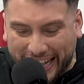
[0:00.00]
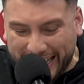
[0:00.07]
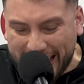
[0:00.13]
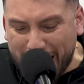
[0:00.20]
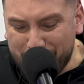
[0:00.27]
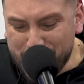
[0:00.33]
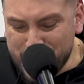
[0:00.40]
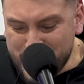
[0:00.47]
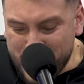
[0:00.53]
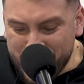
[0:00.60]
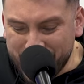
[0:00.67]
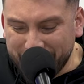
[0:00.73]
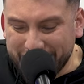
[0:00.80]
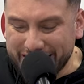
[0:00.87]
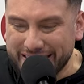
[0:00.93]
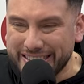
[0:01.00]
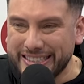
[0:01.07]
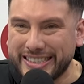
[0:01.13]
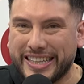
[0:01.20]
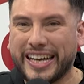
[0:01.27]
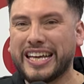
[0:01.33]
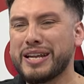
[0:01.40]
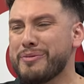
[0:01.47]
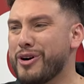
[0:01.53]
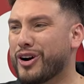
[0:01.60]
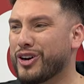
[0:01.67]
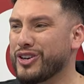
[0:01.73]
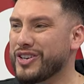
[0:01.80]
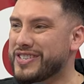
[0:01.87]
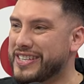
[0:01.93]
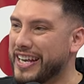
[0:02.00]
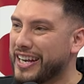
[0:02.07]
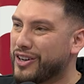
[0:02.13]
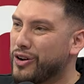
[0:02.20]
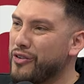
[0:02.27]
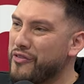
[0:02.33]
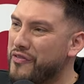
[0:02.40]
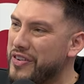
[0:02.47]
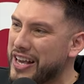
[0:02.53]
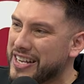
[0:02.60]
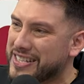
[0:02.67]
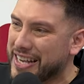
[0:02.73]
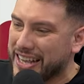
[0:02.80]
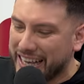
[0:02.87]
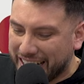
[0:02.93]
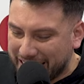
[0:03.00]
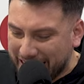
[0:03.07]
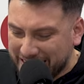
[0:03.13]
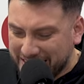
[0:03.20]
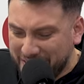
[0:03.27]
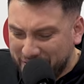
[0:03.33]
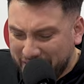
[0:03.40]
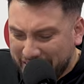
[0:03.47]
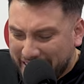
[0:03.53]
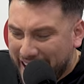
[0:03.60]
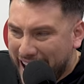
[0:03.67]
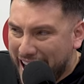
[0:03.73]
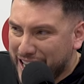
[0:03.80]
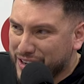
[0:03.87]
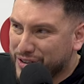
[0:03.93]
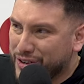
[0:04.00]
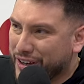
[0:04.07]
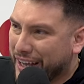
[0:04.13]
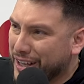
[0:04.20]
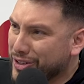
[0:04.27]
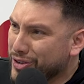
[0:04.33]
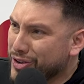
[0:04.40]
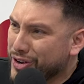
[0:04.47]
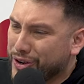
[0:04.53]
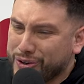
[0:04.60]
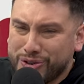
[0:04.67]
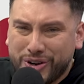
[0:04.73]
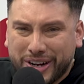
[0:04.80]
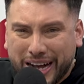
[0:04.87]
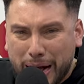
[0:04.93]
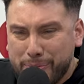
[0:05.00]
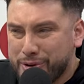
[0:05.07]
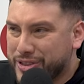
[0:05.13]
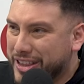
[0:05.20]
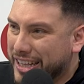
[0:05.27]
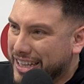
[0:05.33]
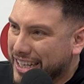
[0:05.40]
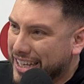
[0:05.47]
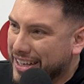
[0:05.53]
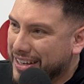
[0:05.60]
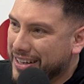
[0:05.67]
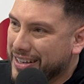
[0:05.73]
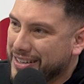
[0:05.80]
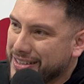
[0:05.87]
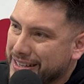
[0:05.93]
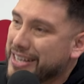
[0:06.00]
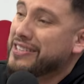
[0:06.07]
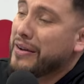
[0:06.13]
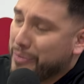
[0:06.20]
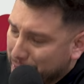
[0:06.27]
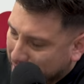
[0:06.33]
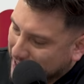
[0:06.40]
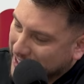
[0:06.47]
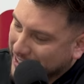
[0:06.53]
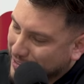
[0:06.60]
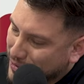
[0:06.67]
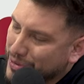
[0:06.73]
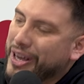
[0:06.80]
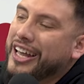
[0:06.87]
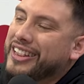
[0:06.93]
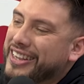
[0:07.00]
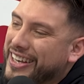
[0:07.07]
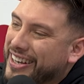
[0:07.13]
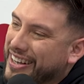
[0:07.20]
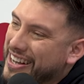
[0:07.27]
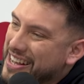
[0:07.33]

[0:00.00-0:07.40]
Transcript: Claudio, te queremos conocer. Confiesa, desclasifica algo que no conozcamos de ti. Ya sabemos que eres estudiante.